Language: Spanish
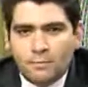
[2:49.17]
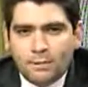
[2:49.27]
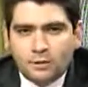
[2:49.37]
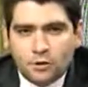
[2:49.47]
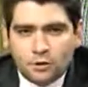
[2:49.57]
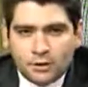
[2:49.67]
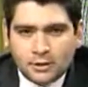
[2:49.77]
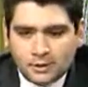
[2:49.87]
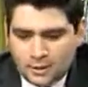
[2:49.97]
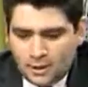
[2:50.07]

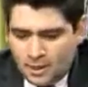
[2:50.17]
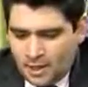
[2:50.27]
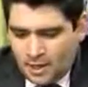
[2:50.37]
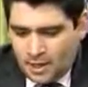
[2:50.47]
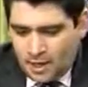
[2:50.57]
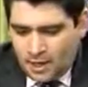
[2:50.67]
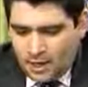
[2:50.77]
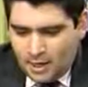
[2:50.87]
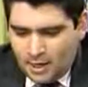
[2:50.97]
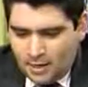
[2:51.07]
compatriotas,
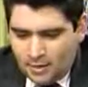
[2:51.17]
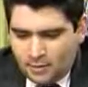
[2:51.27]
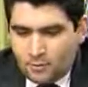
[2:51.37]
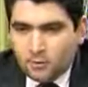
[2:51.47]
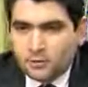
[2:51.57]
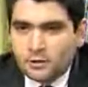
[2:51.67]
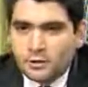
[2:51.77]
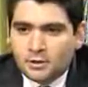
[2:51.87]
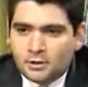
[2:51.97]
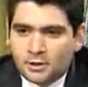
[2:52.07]
eh, con,
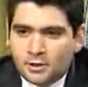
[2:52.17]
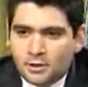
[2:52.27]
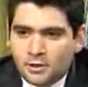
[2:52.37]
eh,